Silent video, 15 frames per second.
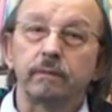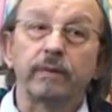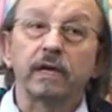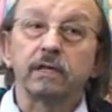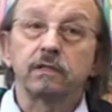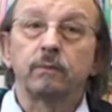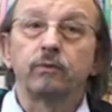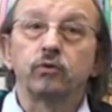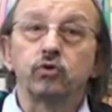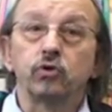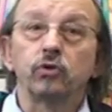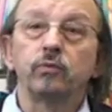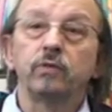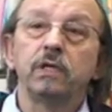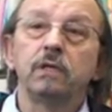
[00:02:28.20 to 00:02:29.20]
Par, exemple,
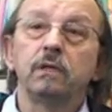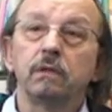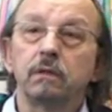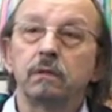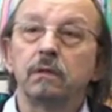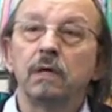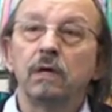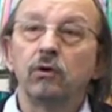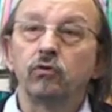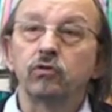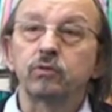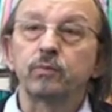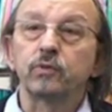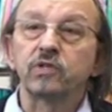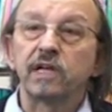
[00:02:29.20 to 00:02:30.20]
aujourd'hui, euh, on
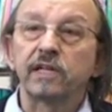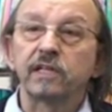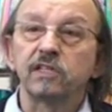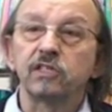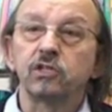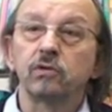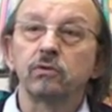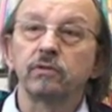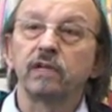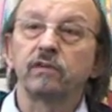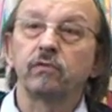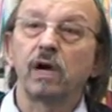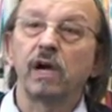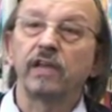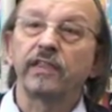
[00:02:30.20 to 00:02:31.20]
se pose la question
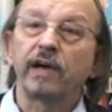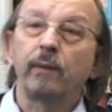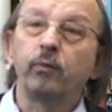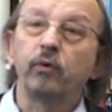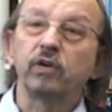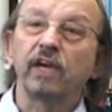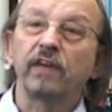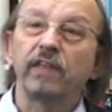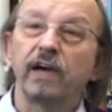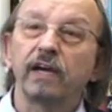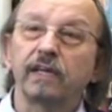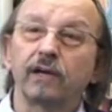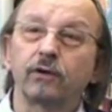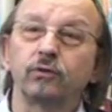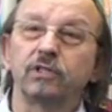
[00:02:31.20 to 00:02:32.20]
d'avoir un drapeau
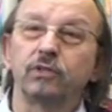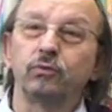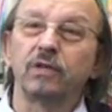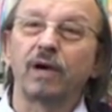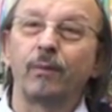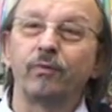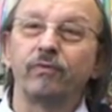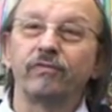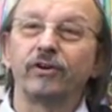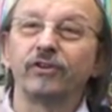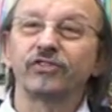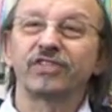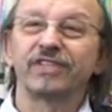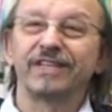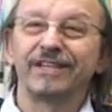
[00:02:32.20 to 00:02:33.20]
kanak à côté du drapeau
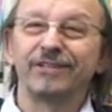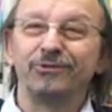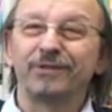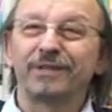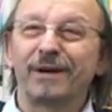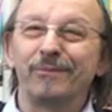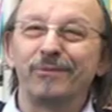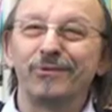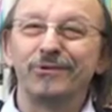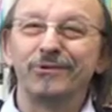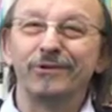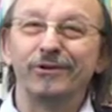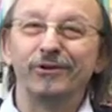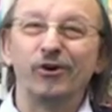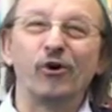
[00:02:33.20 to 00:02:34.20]
français, du
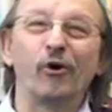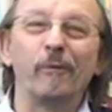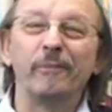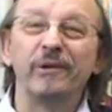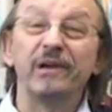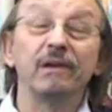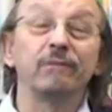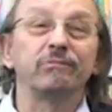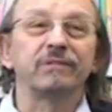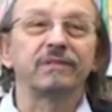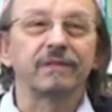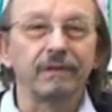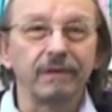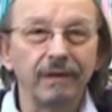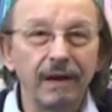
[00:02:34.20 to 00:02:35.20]
drapeau euh, européen,
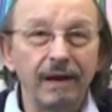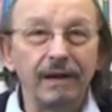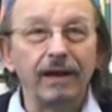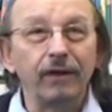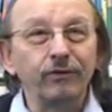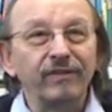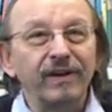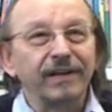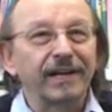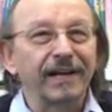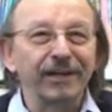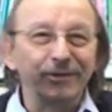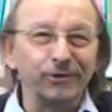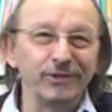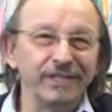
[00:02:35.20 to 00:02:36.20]
puisque la
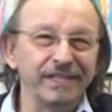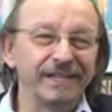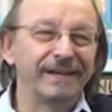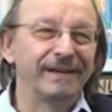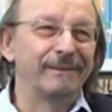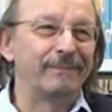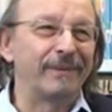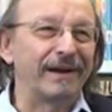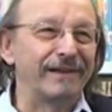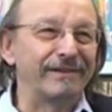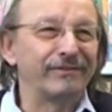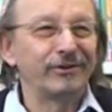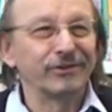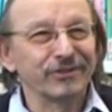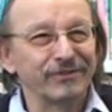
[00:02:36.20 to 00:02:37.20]
Nouvelle-Calédonie, par la
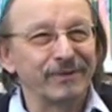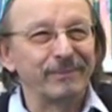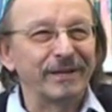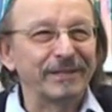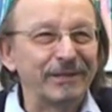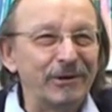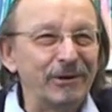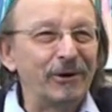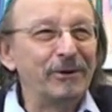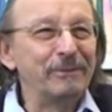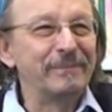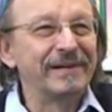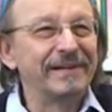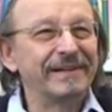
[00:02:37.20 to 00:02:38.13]
France, fait partie de l'Europe.